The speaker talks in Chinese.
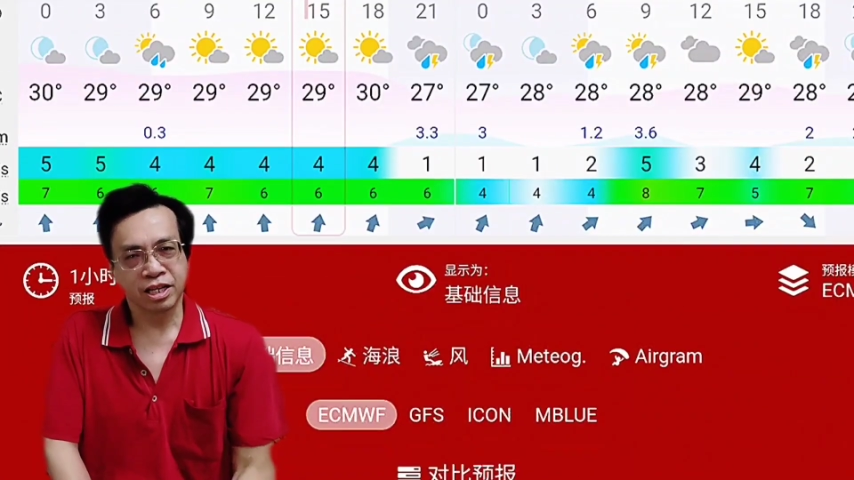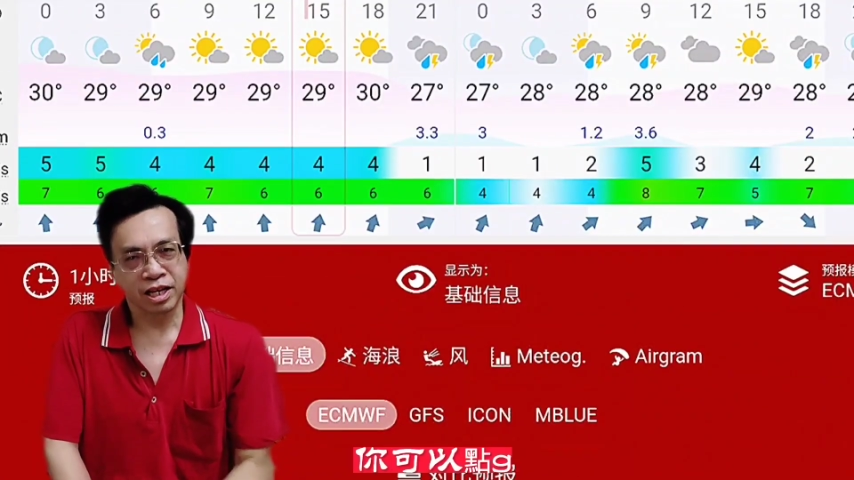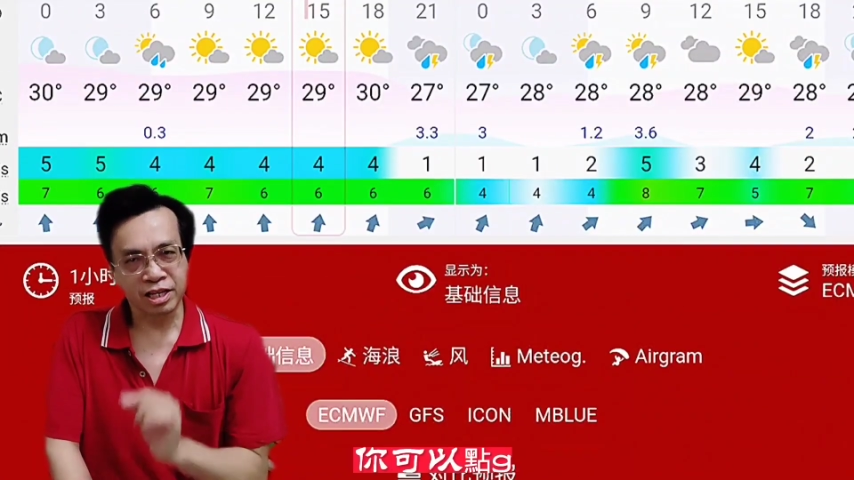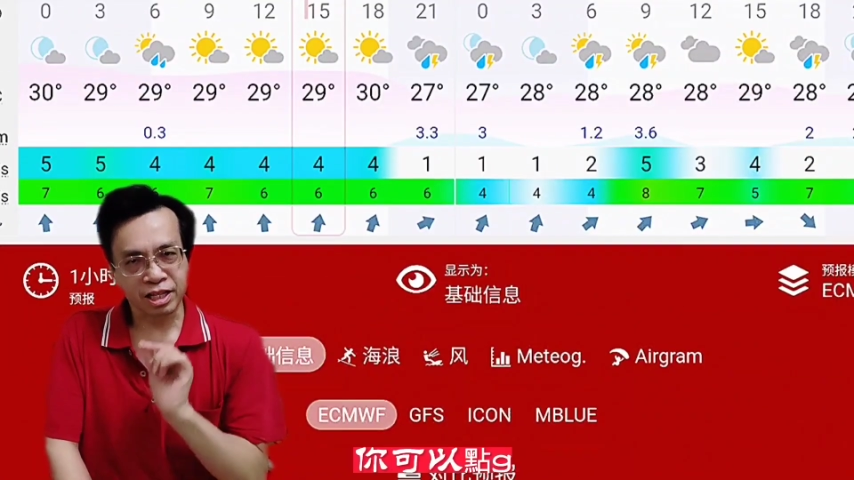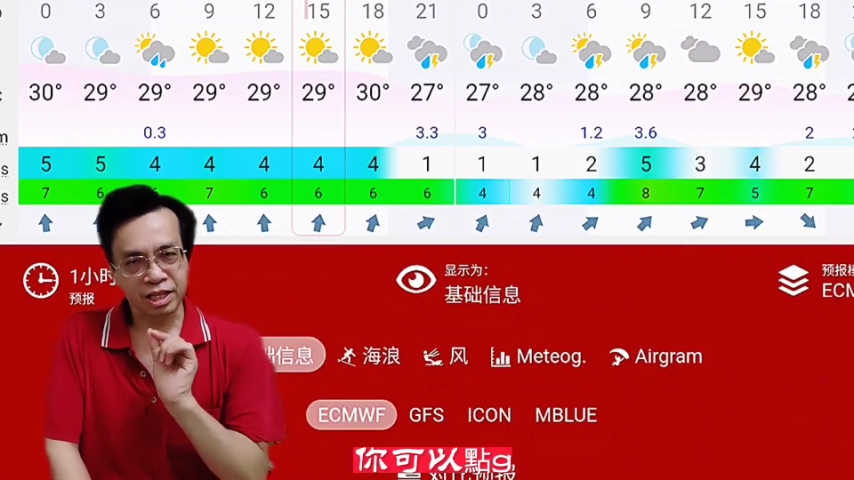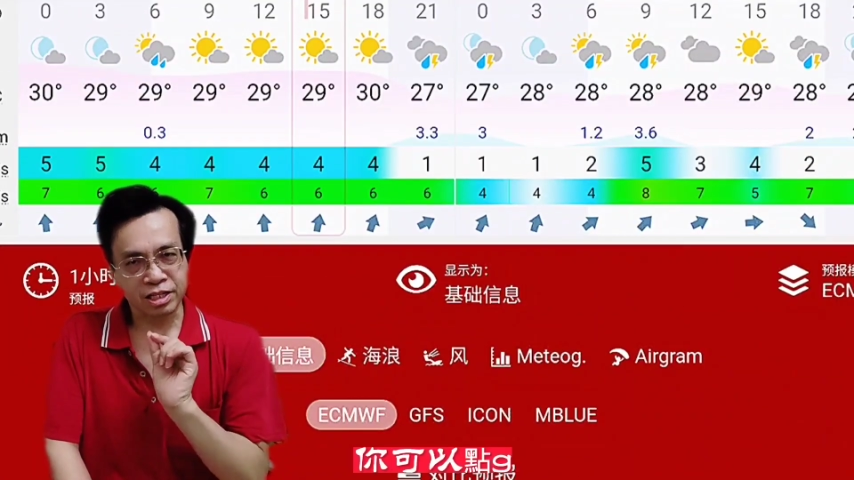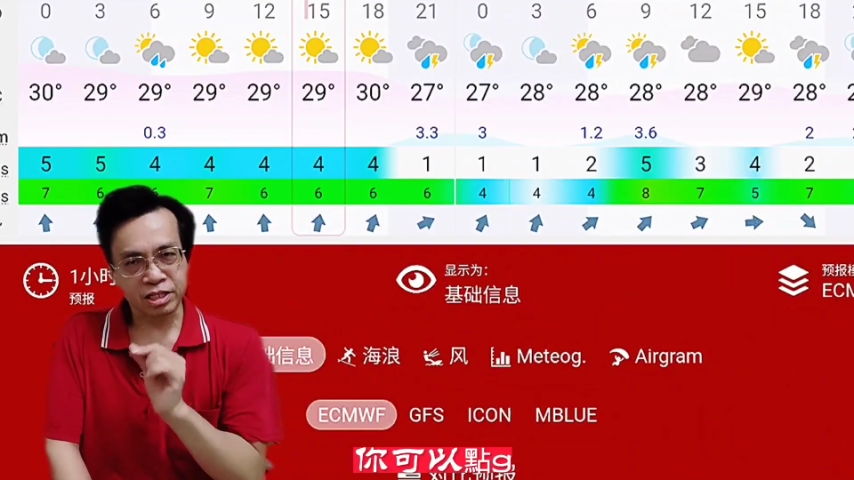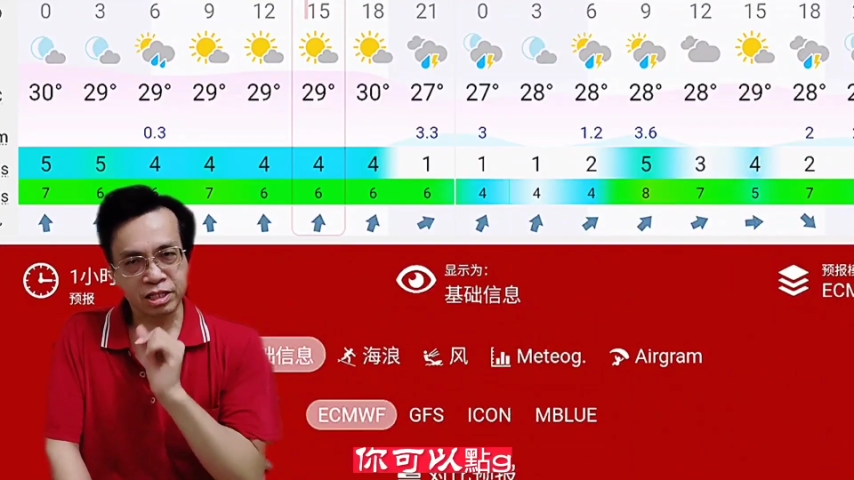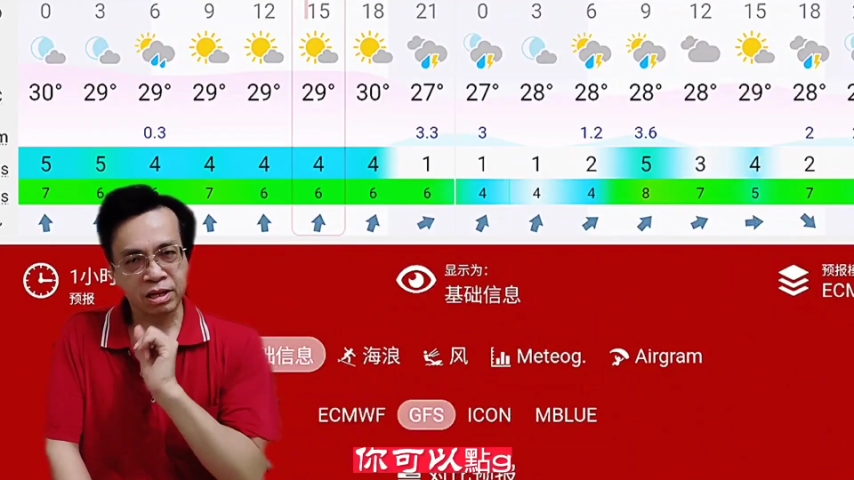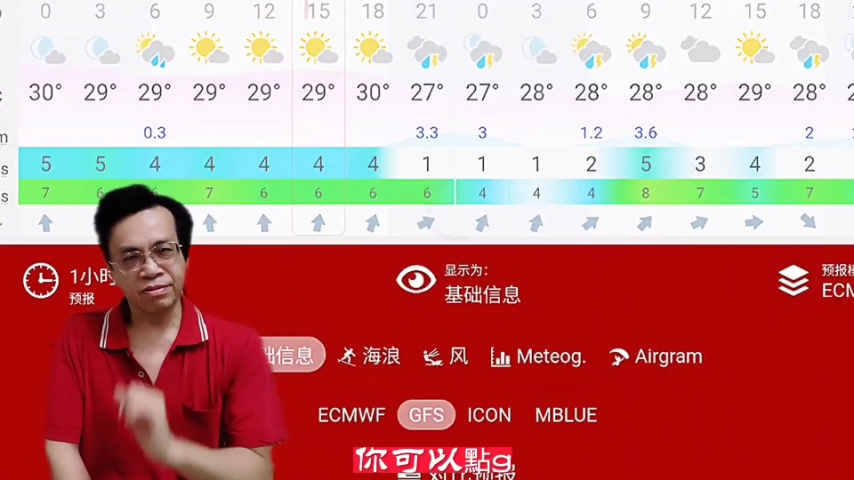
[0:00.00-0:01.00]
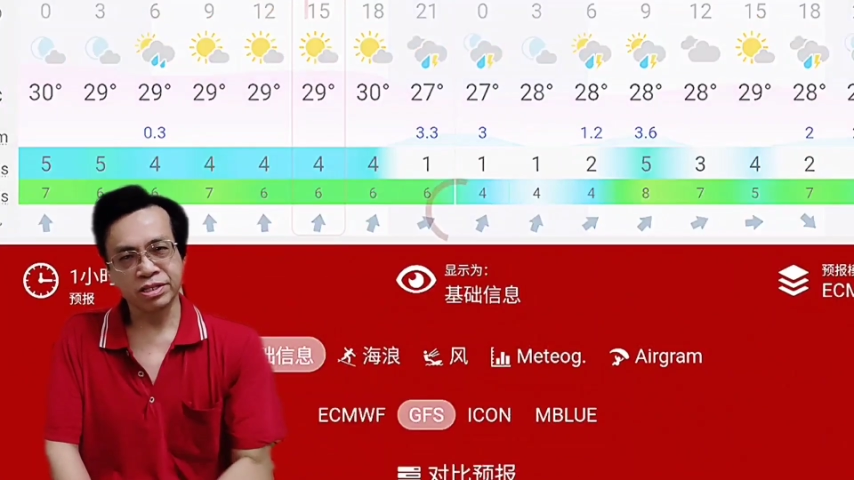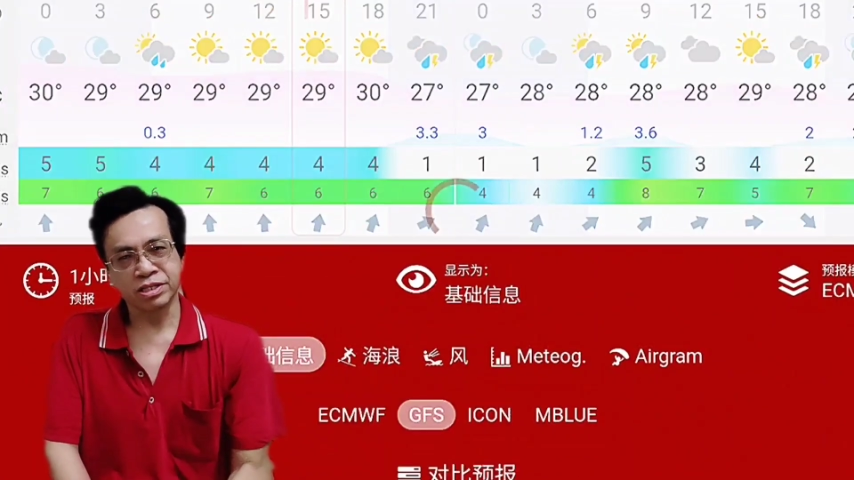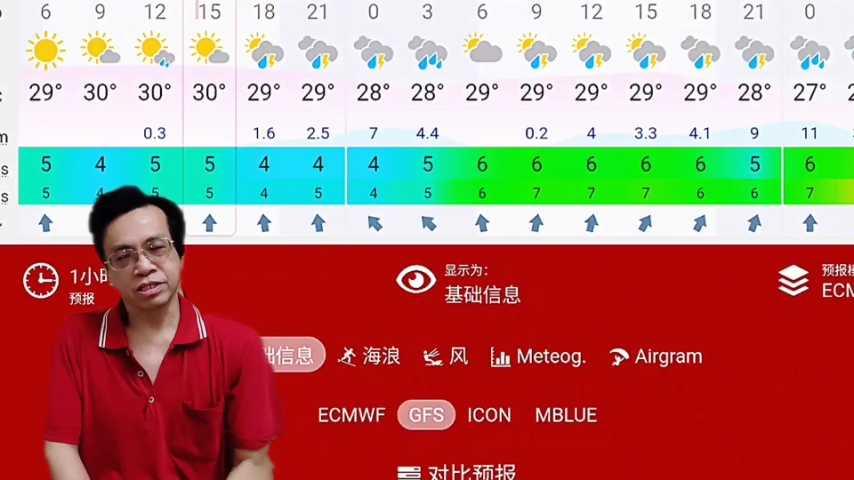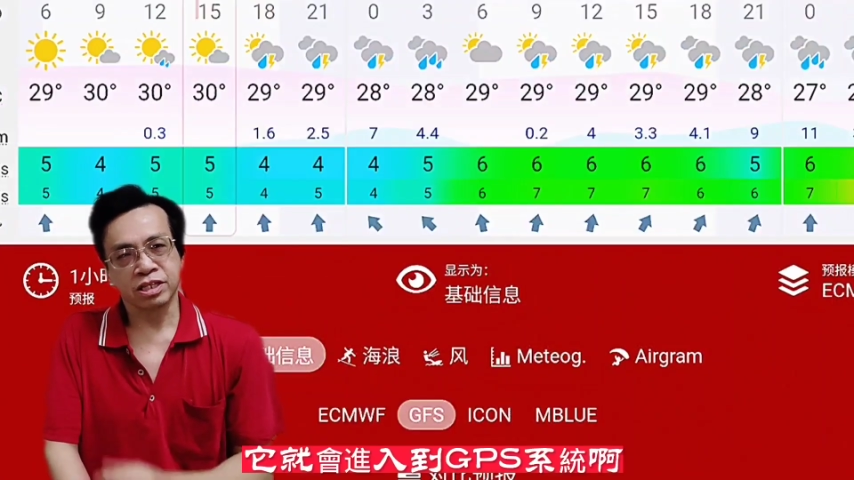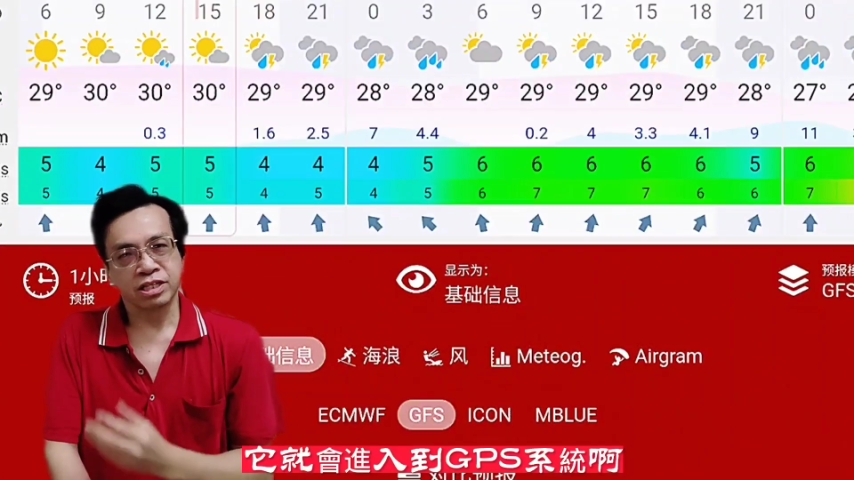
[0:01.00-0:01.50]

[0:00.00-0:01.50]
你可以点 GFS，